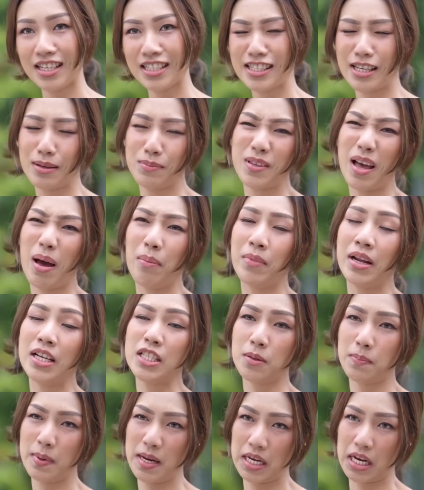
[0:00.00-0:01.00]
เซฟซ้ำน่า
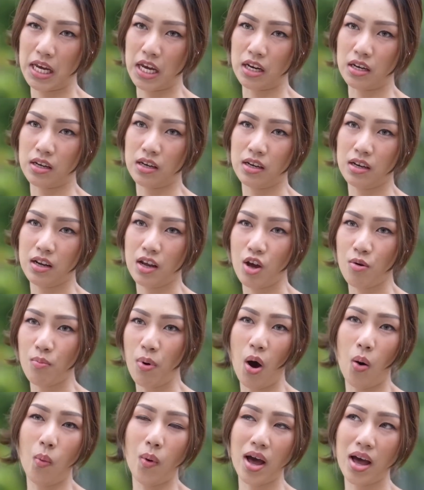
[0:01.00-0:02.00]
จะเป็นนัด
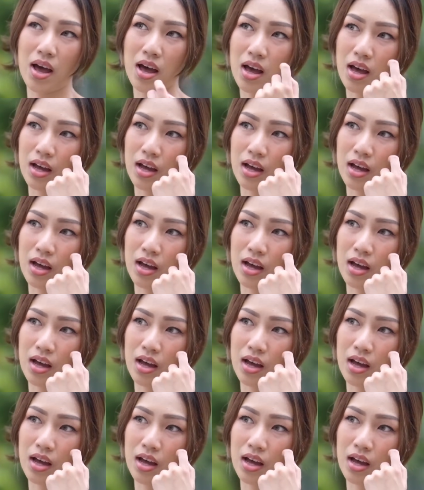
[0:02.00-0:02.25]
เพราะว่า